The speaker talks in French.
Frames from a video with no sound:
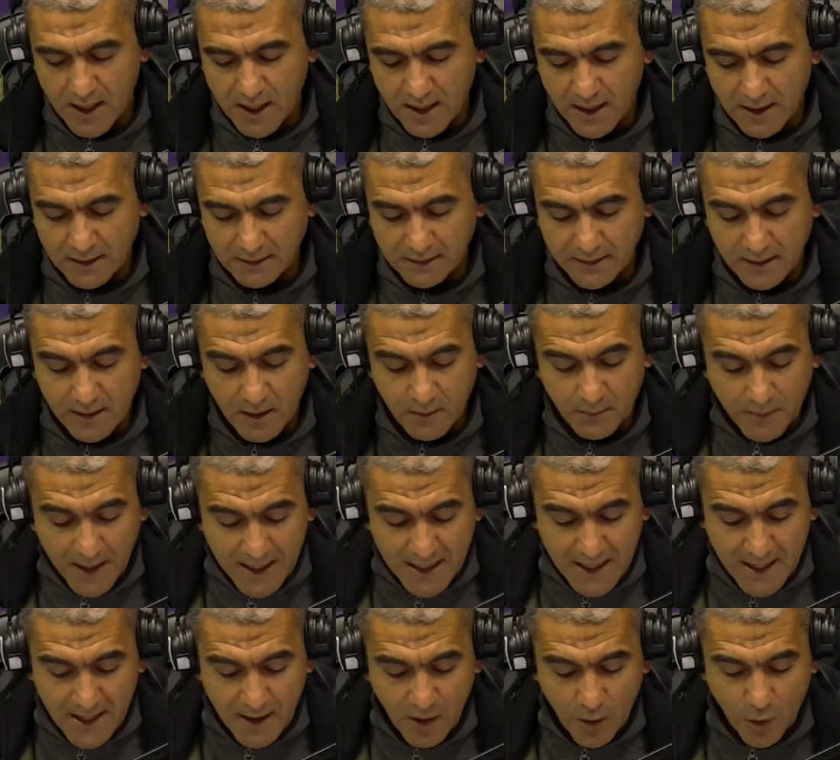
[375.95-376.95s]
à Deir el
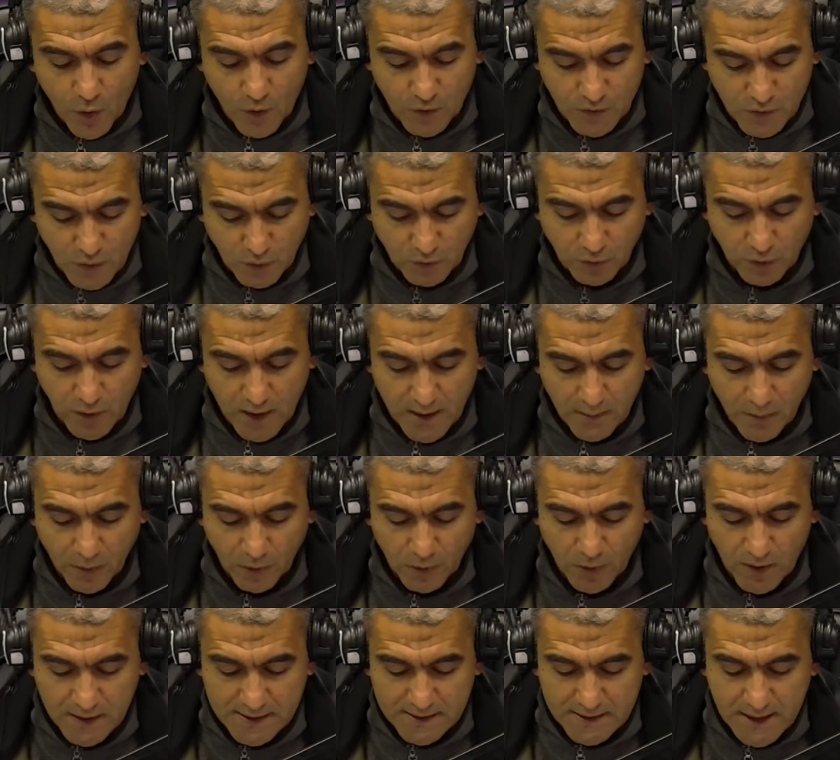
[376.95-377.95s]
balah au centre de la bande
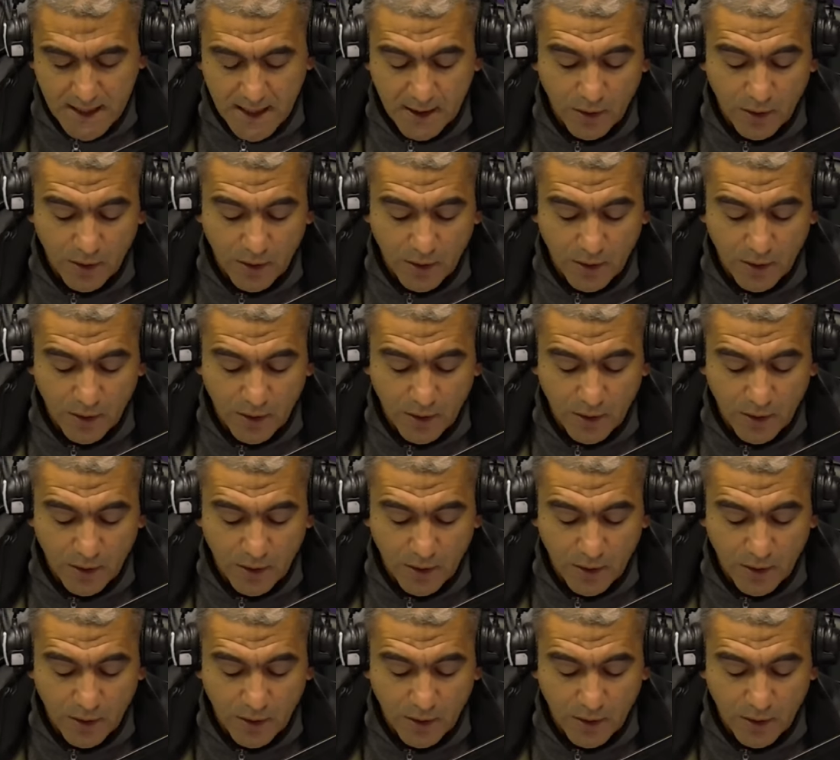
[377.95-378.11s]
de Gaza,